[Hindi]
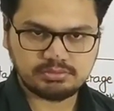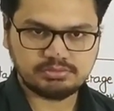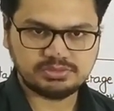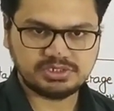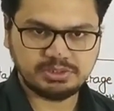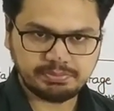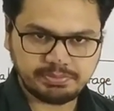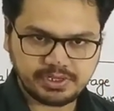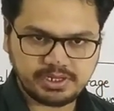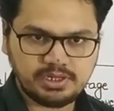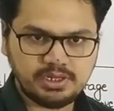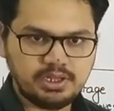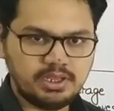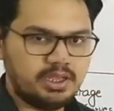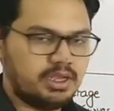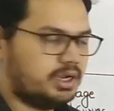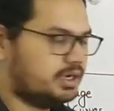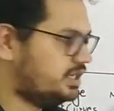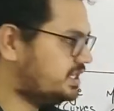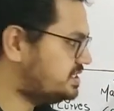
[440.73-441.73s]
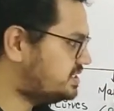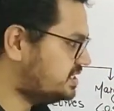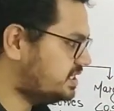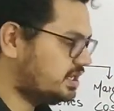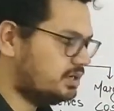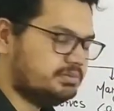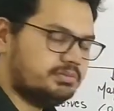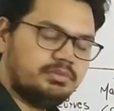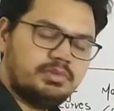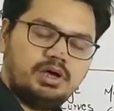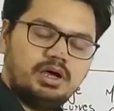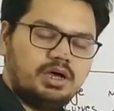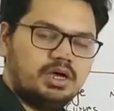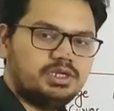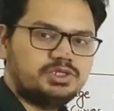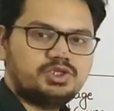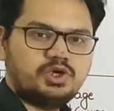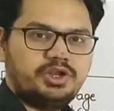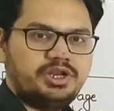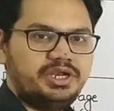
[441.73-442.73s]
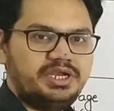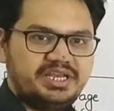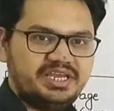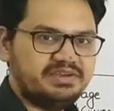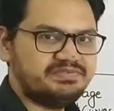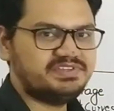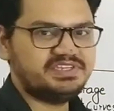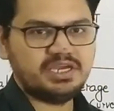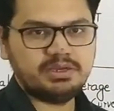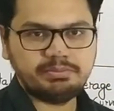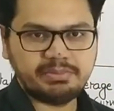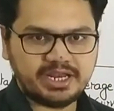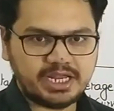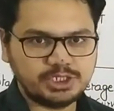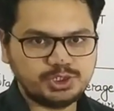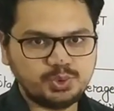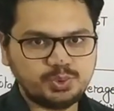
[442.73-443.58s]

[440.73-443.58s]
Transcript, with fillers: सिंपल टीसी हम सॉरी टीएफसी हम बना